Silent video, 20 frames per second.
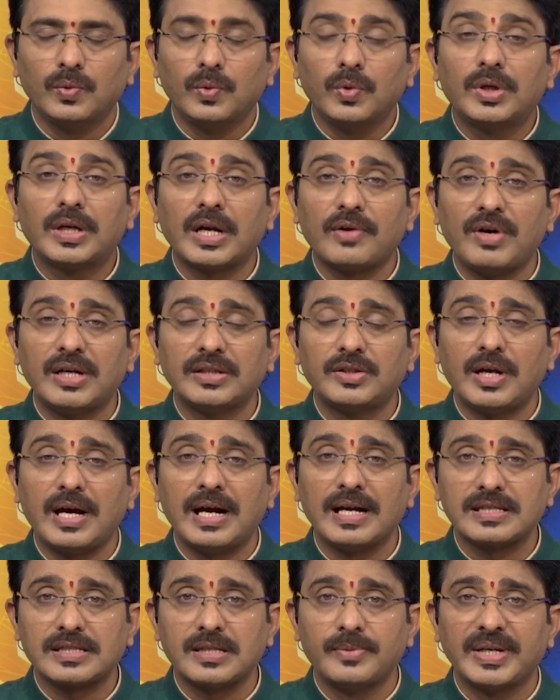ఉగ్రవాదుల
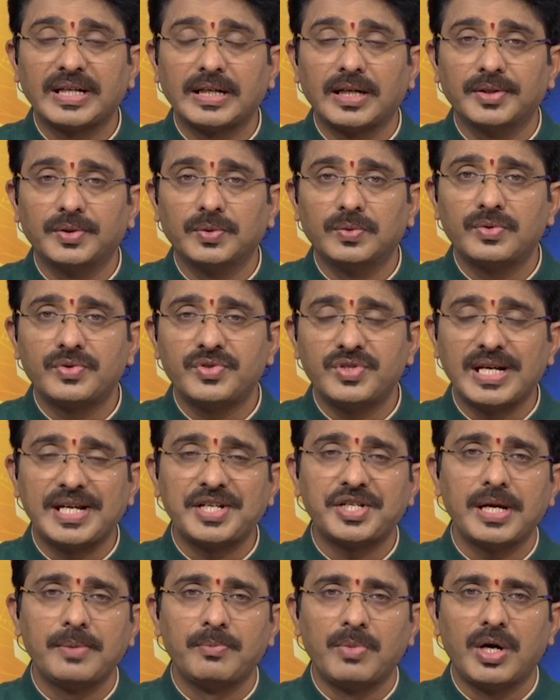హస్తమే కాదు
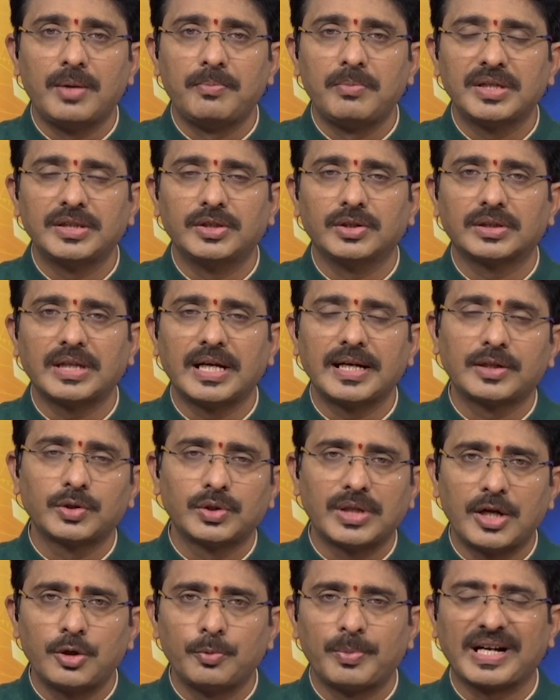జైషే మొహమ్మద్ తనకు
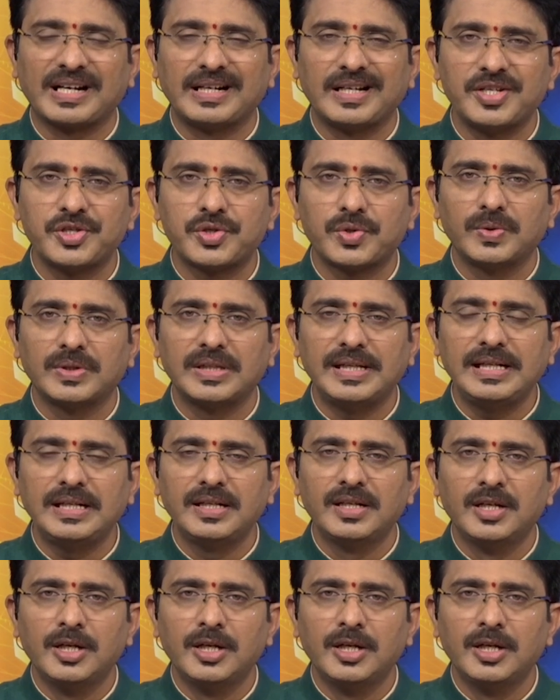తాను ప్రకటించుకుంది